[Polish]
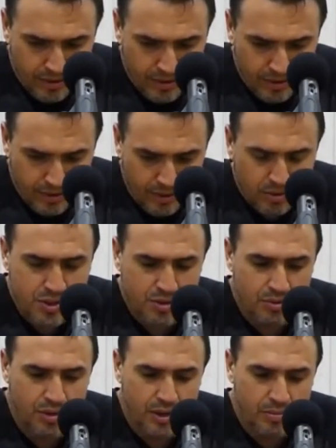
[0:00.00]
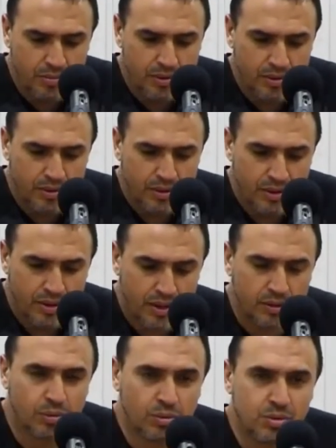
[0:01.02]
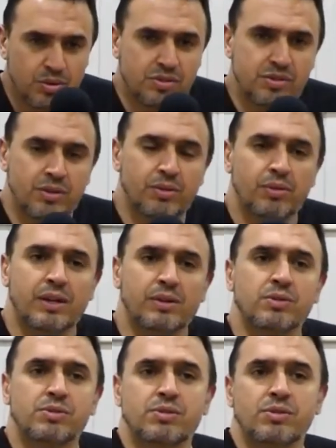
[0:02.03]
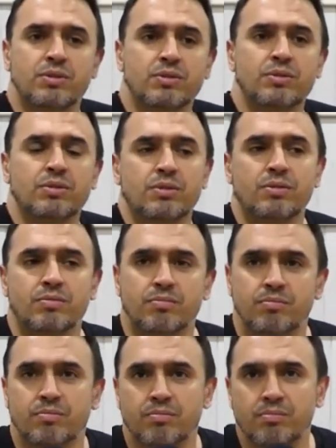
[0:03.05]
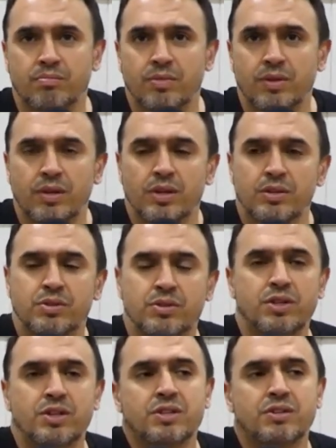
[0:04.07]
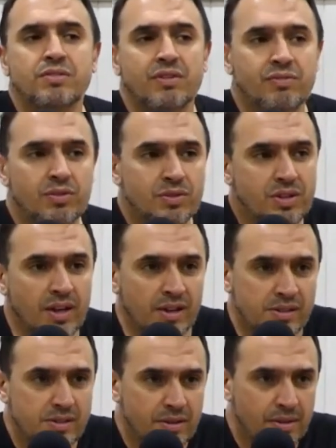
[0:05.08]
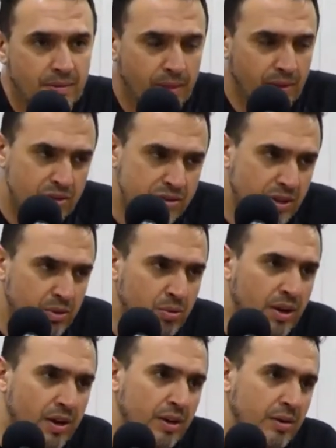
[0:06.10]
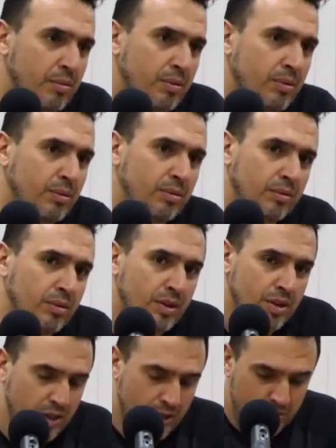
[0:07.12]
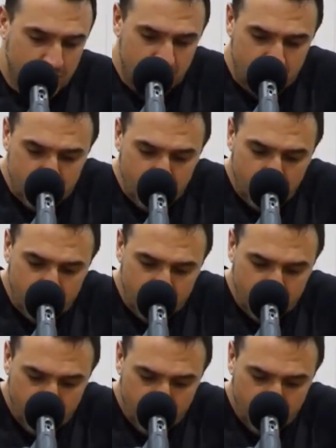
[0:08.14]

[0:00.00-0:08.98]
I oczekujemy ratunku ze względu na to, co, co dzieje się wewnątrz nas. I to jest naturalne, bo przecież nikt.